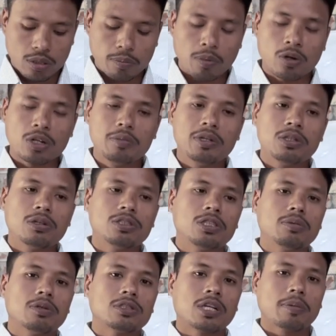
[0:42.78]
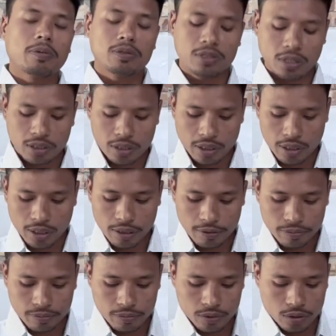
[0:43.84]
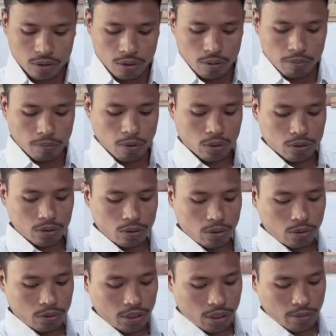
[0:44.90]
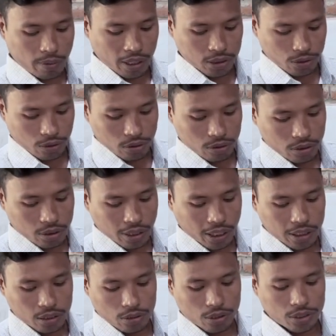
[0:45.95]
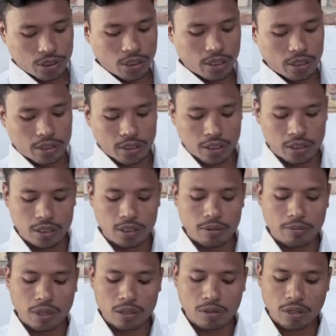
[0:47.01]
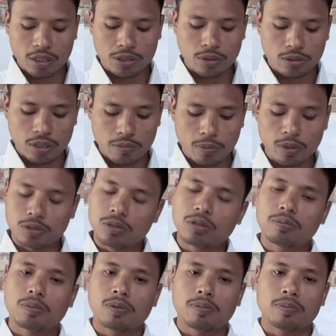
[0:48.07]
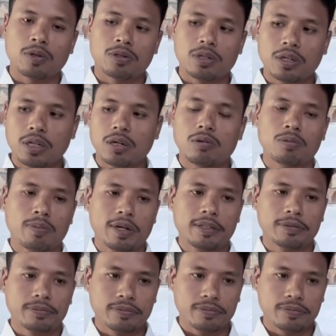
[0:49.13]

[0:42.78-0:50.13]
পরিমিত জীবনযাপন দিক দিয়ে বন্ধু নির্বাচন দায়িত্বশীল ইত্যাদি মাদক আসক্তি প্রতিরোধ প্রতিজ্ঞা উপায়